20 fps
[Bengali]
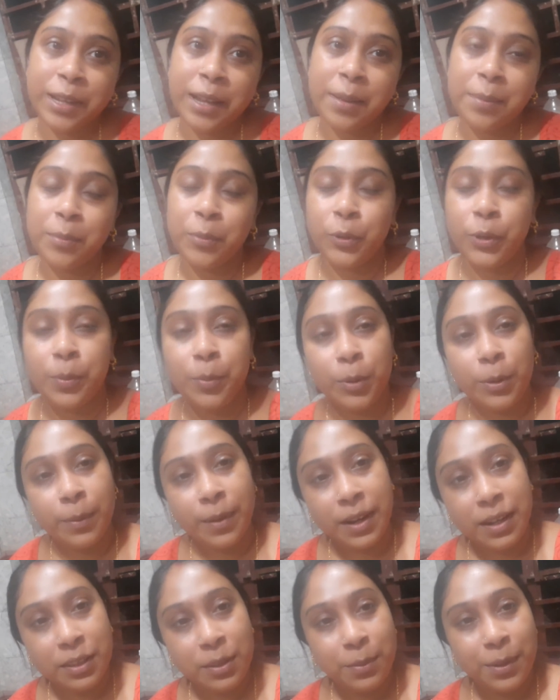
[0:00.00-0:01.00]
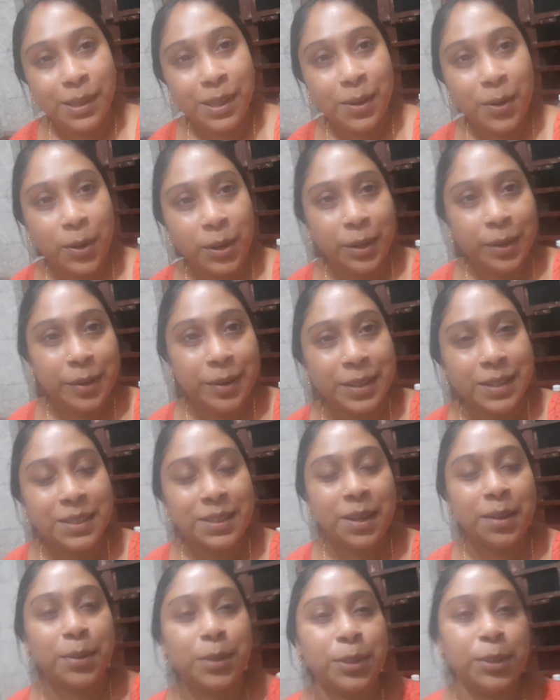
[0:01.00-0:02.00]
বন্ধুরা ওই পরিবারে তোমাদের অনেক অনেক
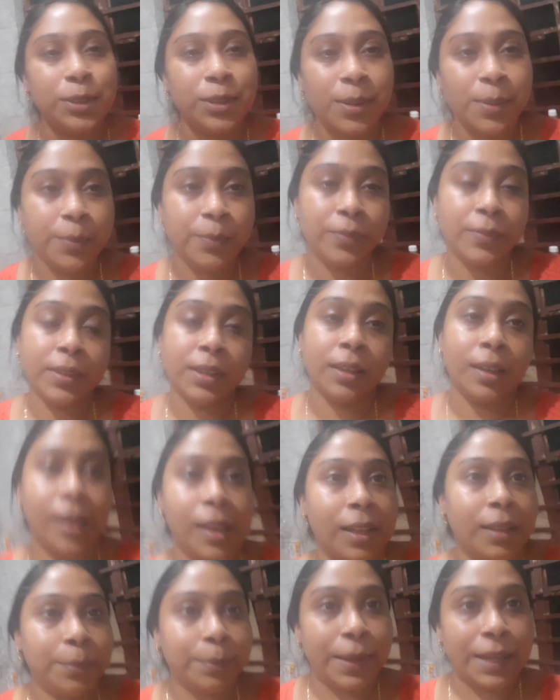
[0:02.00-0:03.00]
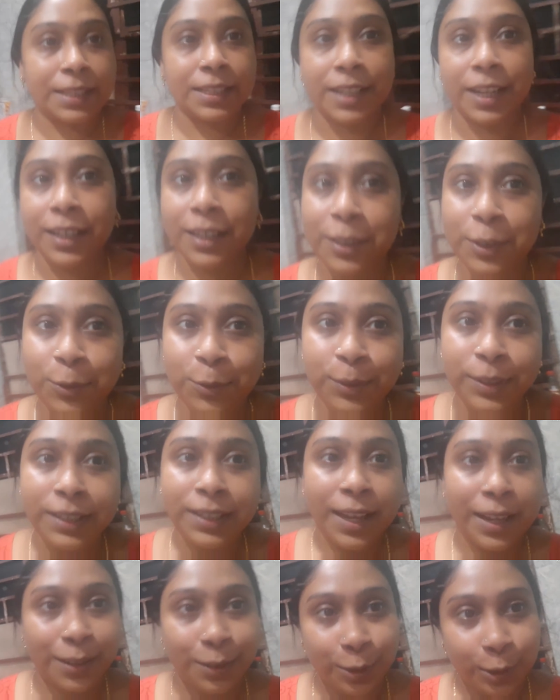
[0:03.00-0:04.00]
স্বাগত মাঝখানে
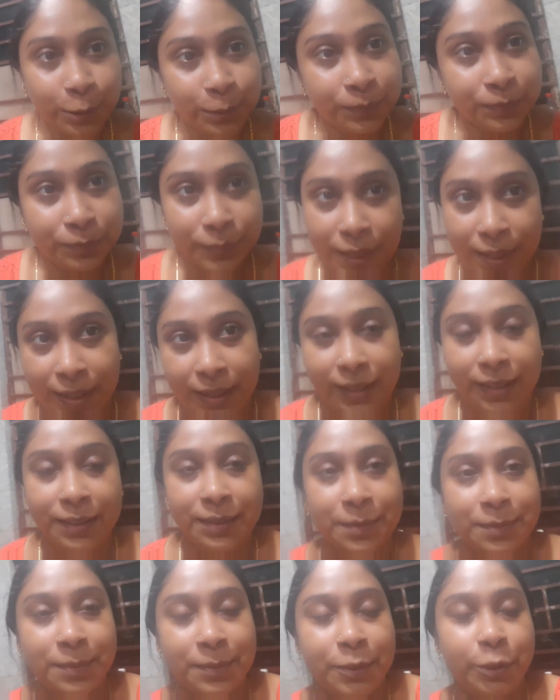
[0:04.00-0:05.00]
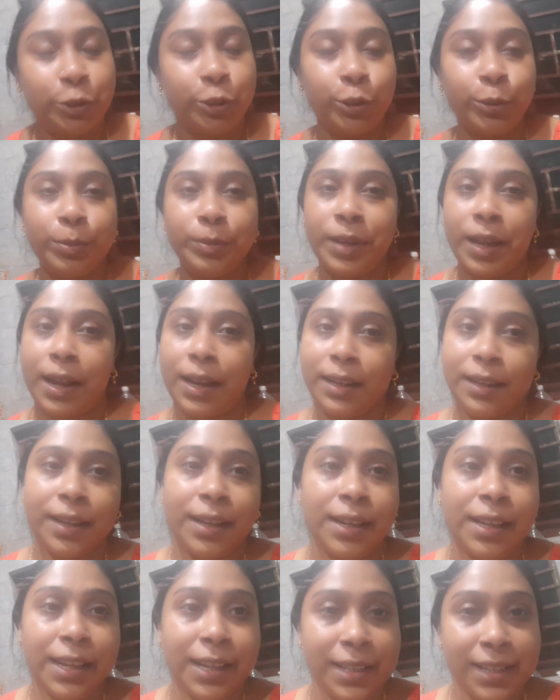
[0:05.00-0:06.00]
দুদিন একদম মানে খুব
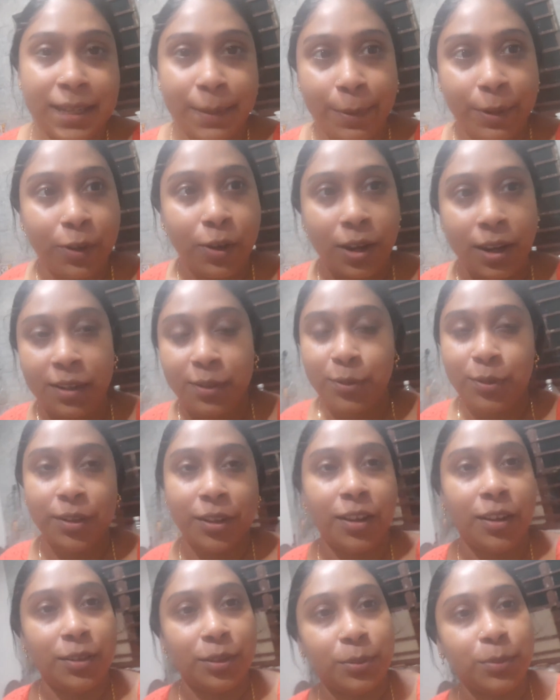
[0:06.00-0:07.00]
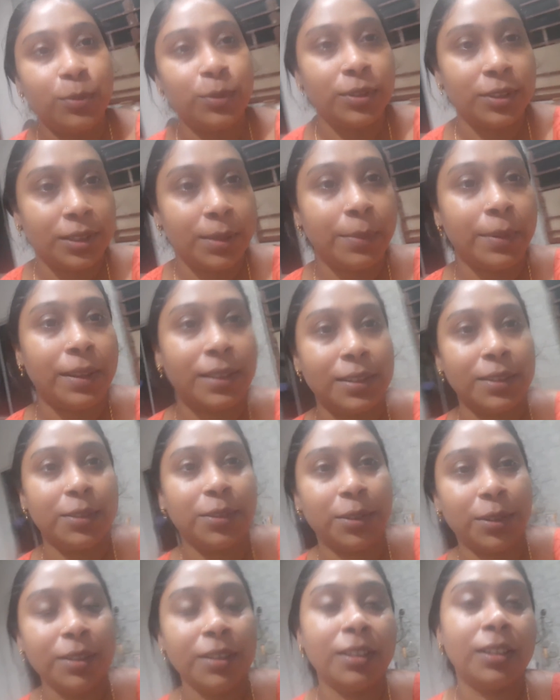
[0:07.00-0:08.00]
ঠান্ডা লেগেছে আমার গলা শুনে হয়তো বুঝতে
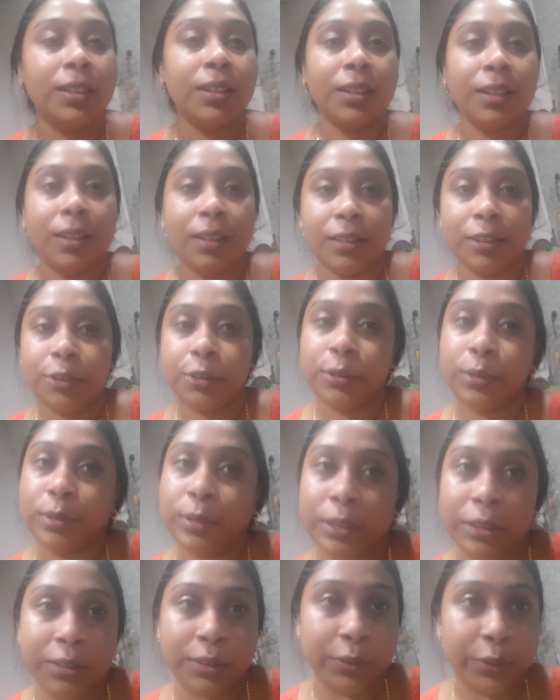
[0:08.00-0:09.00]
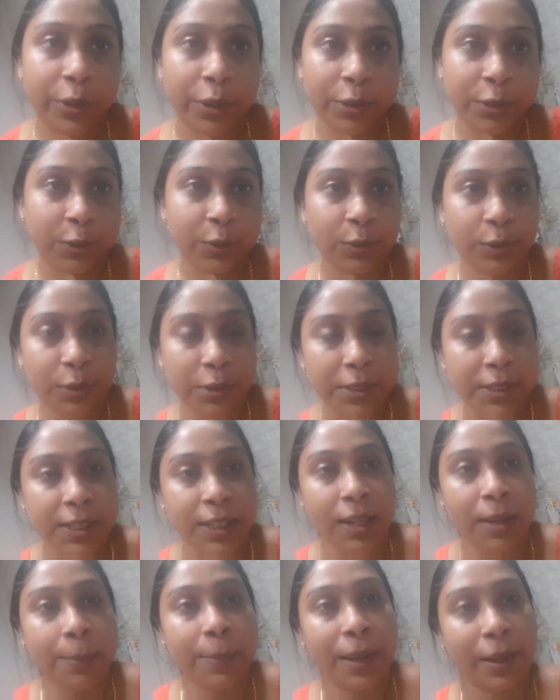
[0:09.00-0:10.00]
পারছো তো একটু অসুস্থ
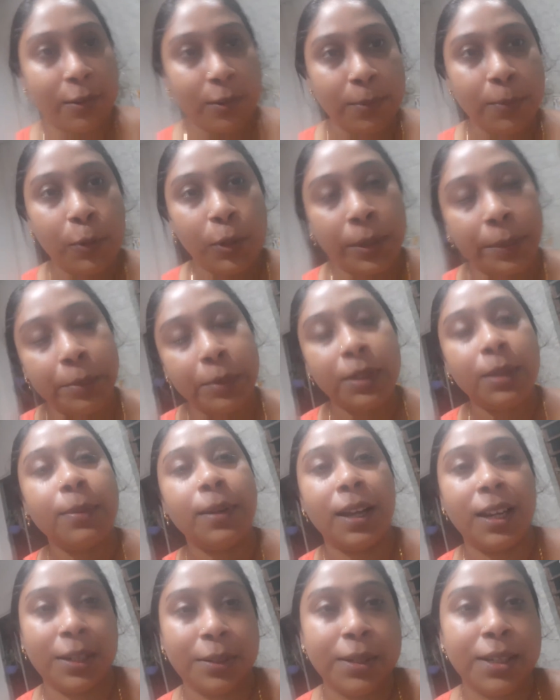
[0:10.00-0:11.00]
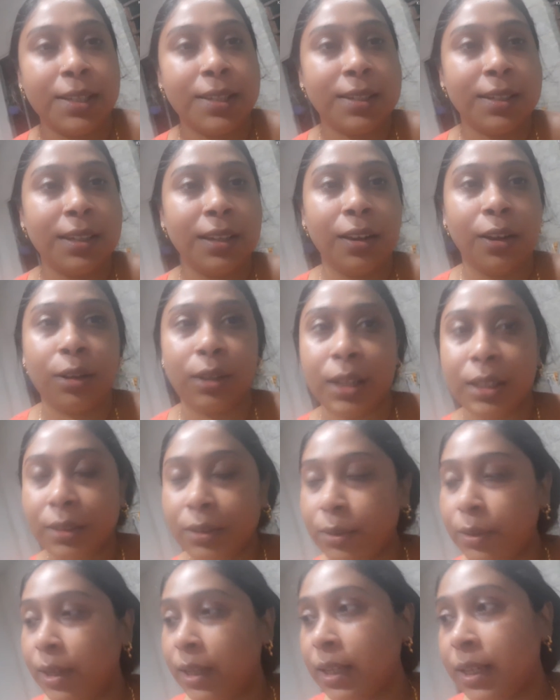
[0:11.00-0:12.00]
ছিলাম এখন মোটামুটি ভালো আছি হঠাৎ
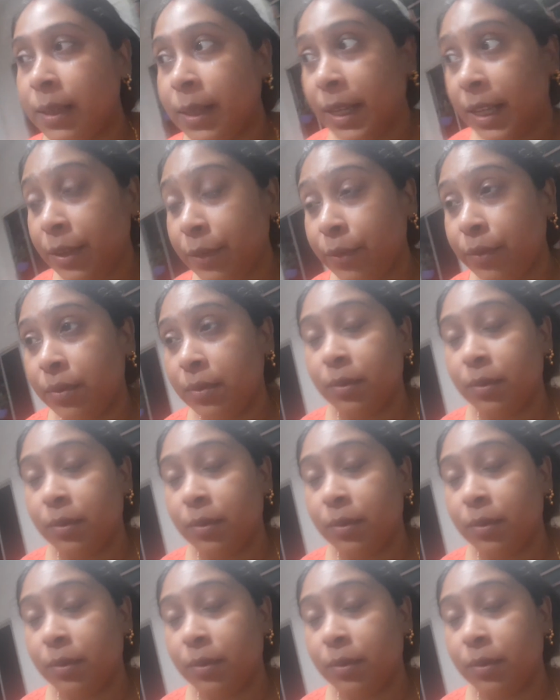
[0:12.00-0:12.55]
করে এই